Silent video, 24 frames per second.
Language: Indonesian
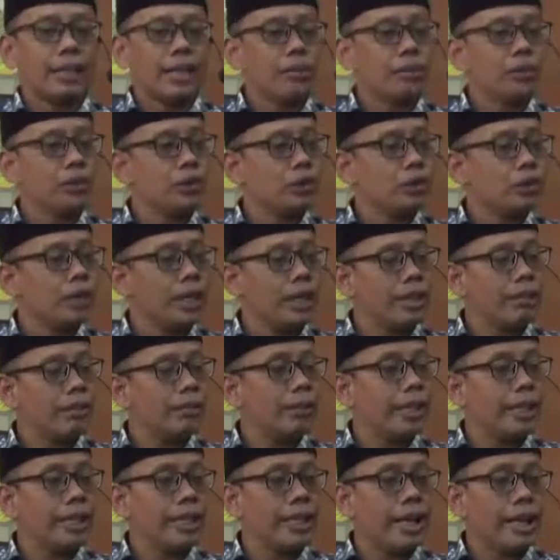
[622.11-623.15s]
Namun juga
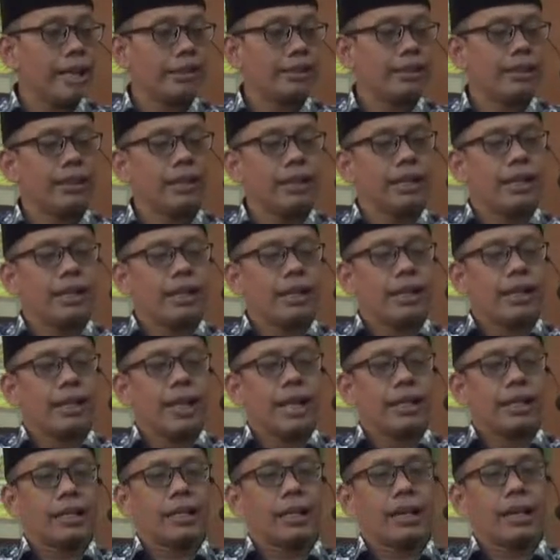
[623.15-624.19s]
demikian
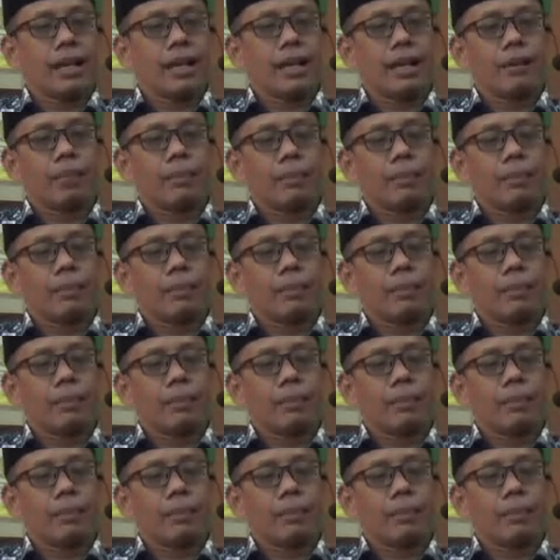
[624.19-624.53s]
karena